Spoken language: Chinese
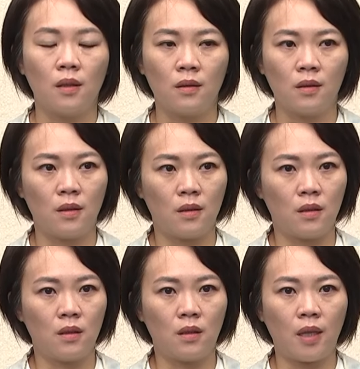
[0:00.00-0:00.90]

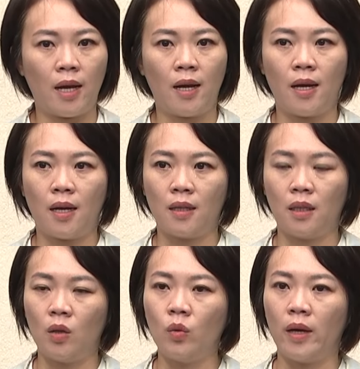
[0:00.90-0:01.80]
呃，他
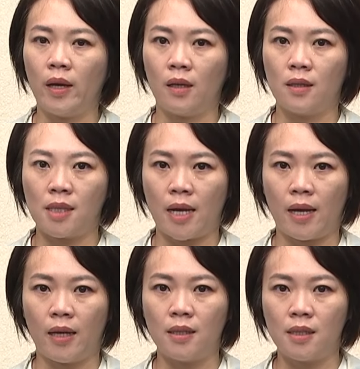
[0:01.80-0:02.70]
因为
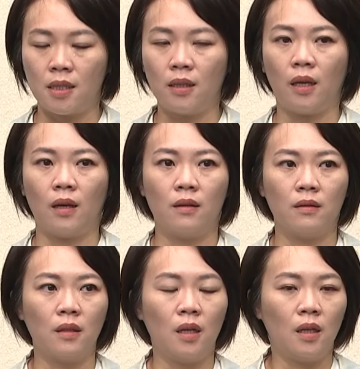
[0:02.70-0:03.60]
在今
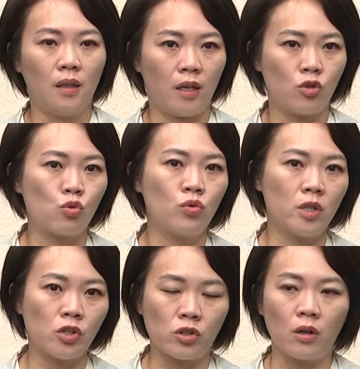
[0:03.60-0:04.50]
年年初
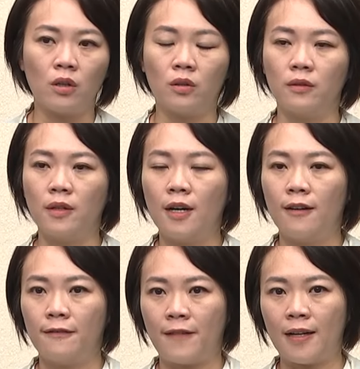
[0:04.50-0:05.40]
的时候
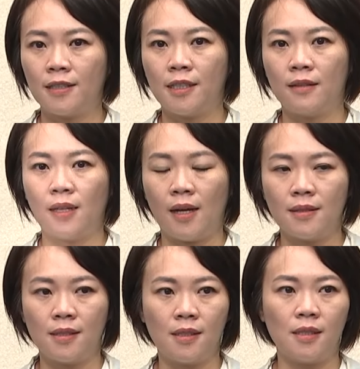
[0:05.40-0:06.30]
发现他
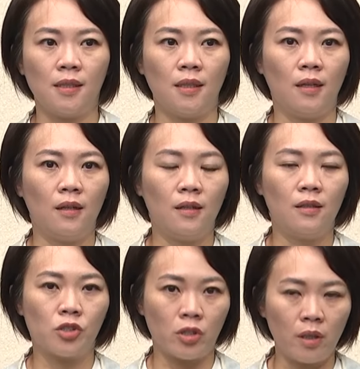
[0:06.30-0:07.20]
自己
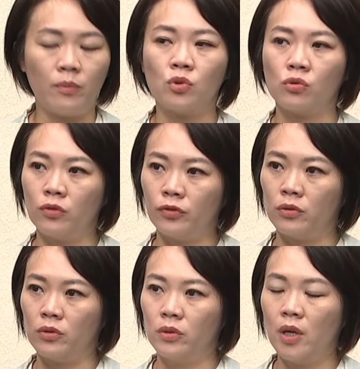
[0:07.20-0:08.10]
呃身体不舒服，
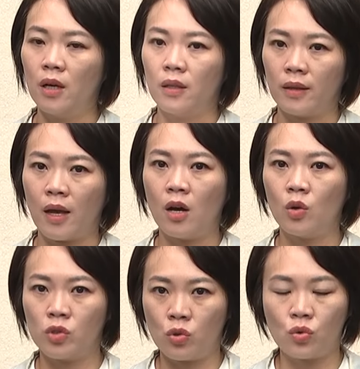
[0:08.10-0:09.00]
然
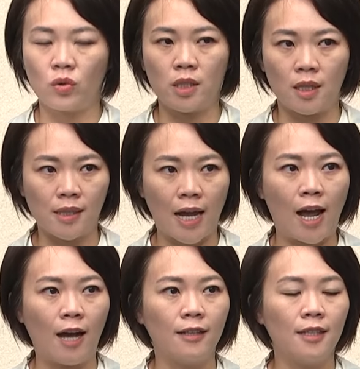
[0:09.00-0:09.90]
后去做检
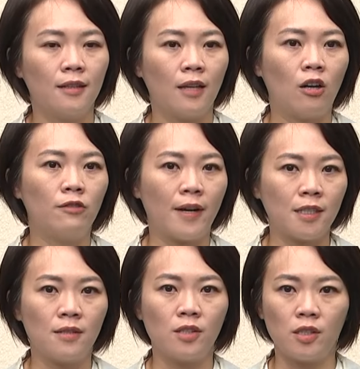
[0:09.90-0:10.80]
查，然后发
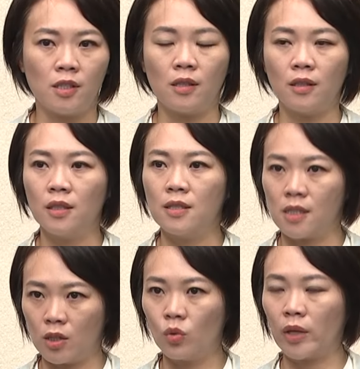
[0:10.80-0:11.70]
现自己得了
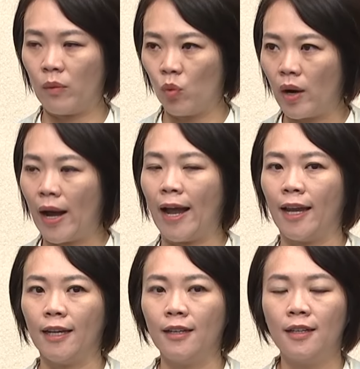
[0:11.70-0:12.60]
子宫内膜癌。